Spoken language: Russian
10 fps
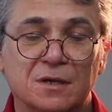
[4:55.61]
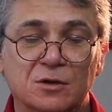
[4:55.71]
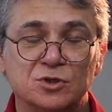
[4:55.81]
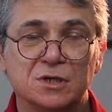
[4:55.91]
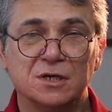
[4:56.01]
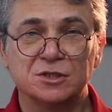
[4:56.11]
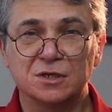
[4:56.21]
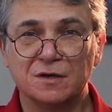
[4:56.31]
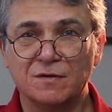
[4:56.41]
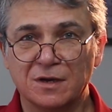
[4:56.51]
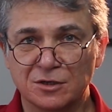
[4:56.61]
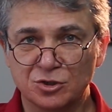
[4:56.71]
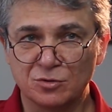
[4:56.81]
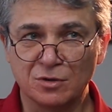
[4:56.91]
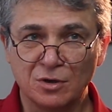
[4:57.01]
Я уже раньше говорил,
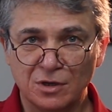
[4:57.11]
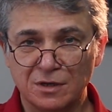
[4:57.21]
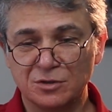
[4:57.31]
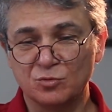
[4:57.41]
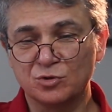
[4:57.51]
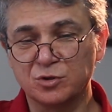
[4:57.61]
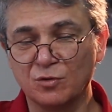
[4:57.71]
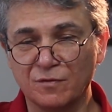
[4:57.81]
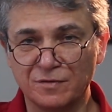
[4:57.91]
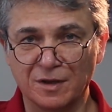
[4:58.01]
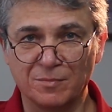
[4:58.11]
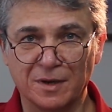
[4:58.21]
что это условное